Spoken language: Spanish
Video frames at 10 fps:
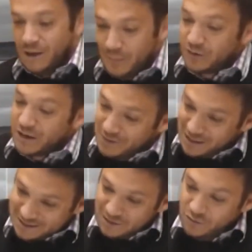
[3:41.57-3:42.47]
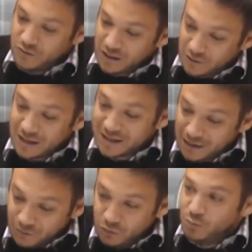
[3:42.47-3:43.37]
pero también es el gobierno, el
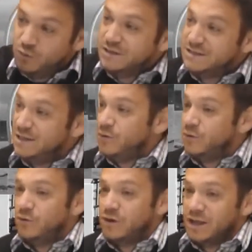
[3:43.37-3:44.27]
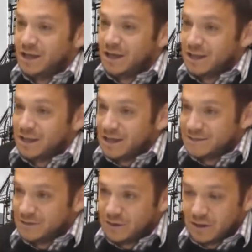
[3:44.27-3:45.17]
Estado y los municipios los que tienen que estar
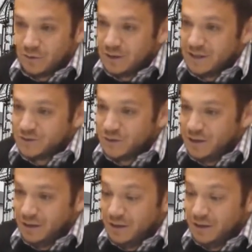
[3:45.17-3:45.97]
haciendo estas coordinaciones,